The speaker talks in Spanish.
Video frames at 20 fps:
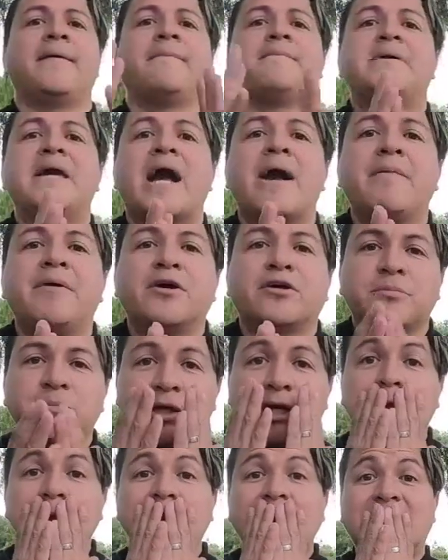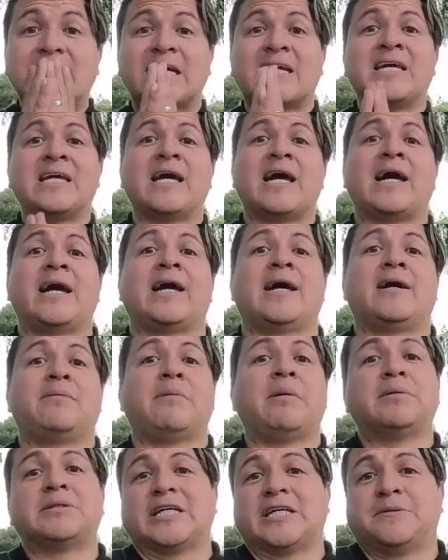Bien amigos míos, hasta aquí ah,
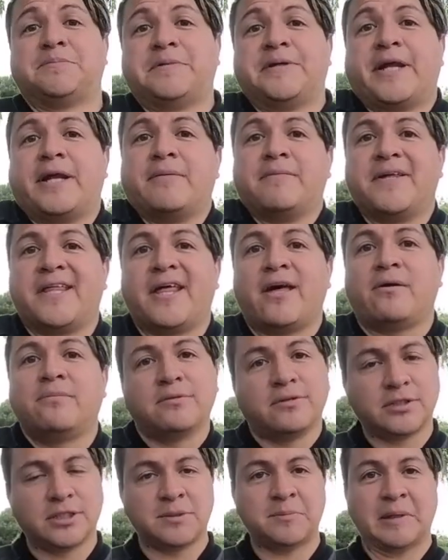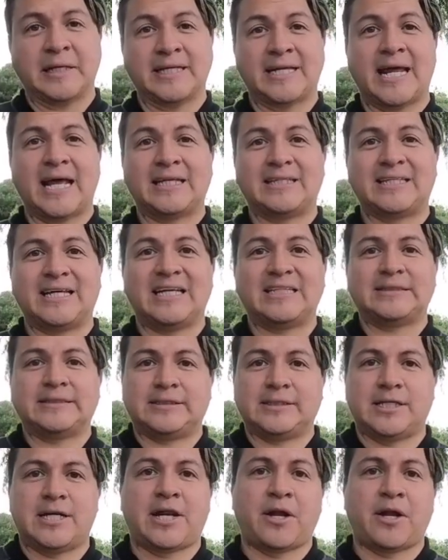vamos a despedir el video, muchísimas gracias.